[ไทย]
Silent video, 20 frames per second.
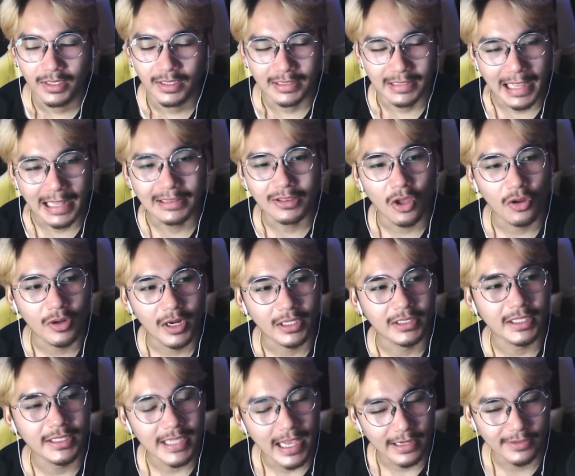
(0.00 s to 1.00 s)
นะตอนนั้น
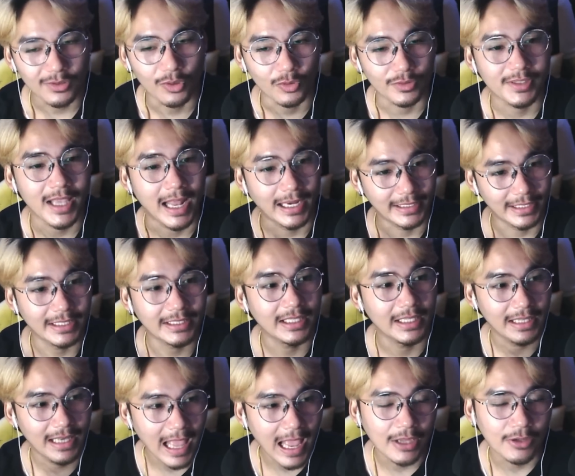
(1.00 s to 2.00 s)
ก็ยังสงสารคริสติ
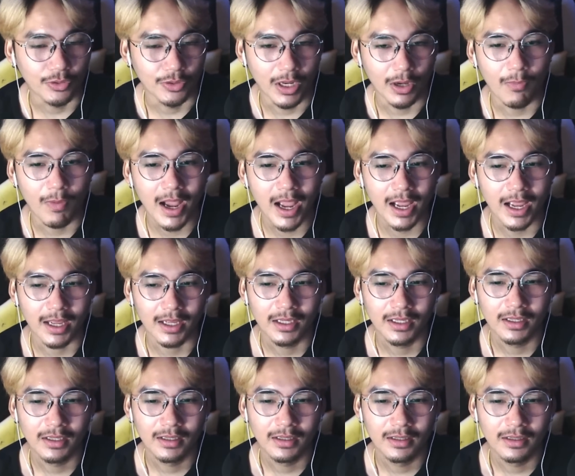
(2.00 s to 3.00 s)
น่าอยู่นะว่า
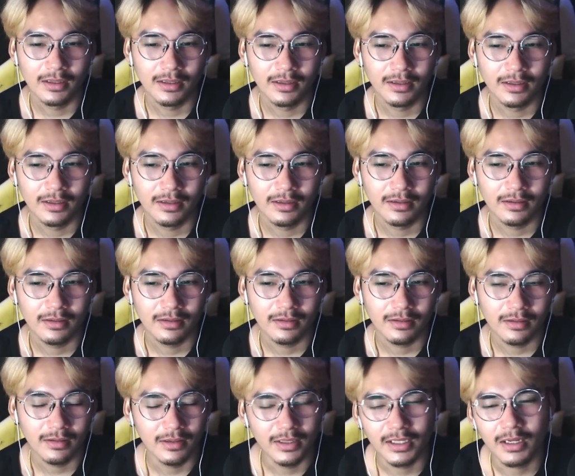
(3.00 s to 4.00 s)

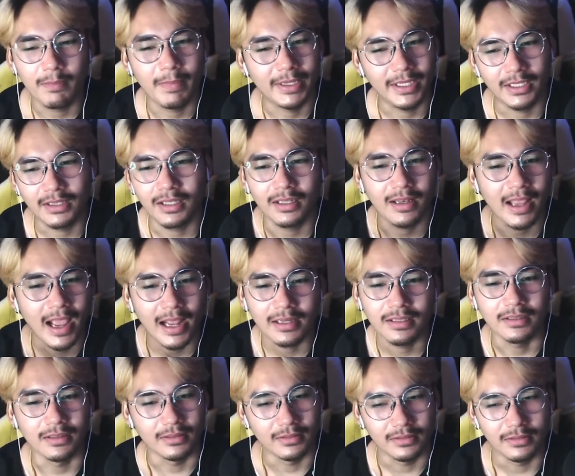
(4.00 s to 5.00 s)
เออทำไมคริสติน่า
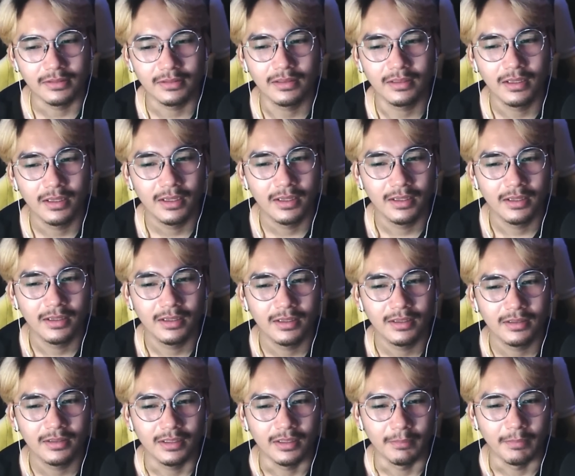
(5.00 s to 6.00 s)
ถึง
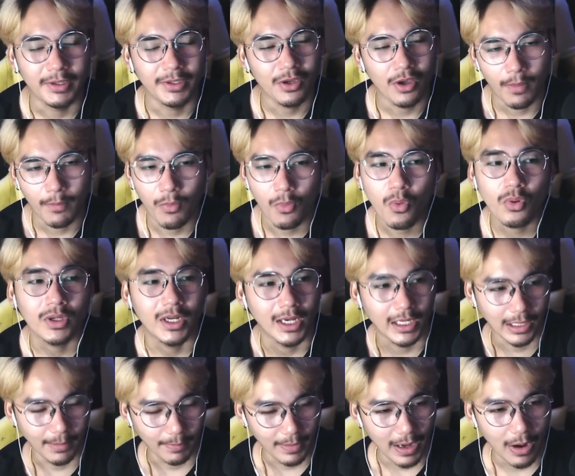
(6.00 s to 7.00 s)
ถึงไม่ยอมพูดอะไร
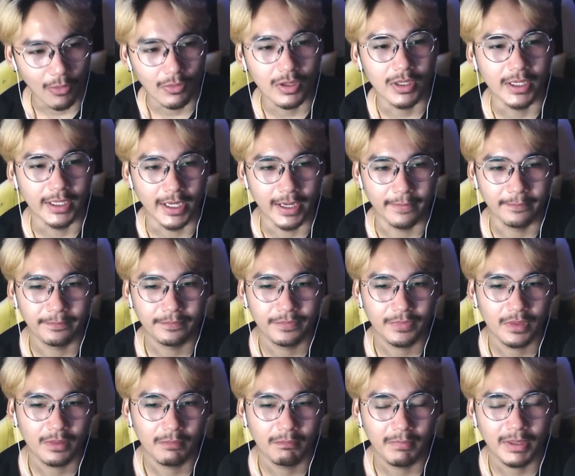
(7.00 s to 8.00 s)
กับเขาเลยอะ
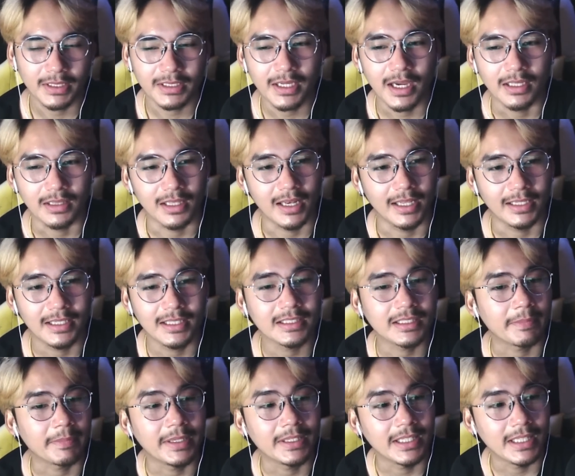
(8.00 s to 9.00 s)
มันเกิดอะไรขึ้น
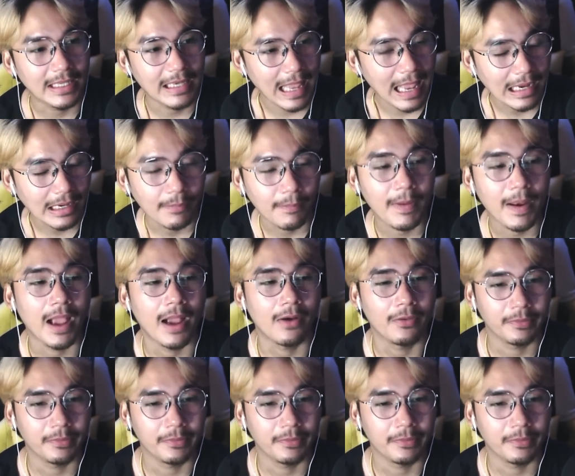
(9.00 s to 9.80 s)
กับคริสติน่าหรือเปล่า